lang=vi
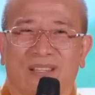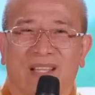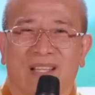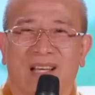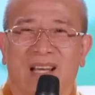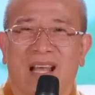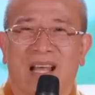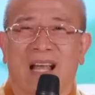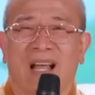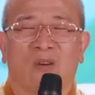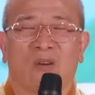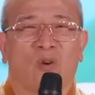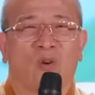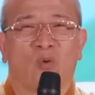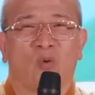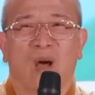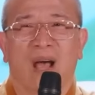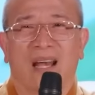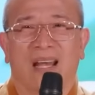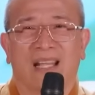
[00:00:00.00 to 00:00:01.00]
Thế là
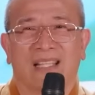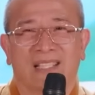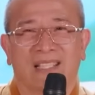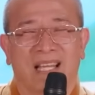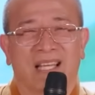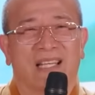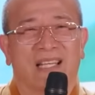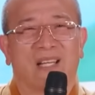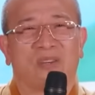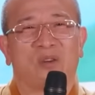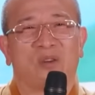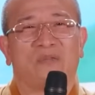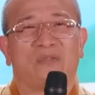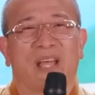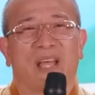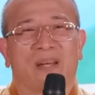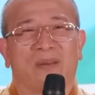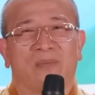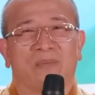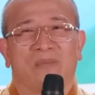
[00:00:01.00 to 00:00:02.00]
con quạ lại chạy đến con
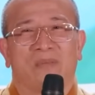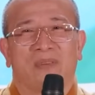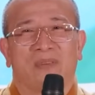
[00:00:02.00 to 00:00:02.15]
vẹt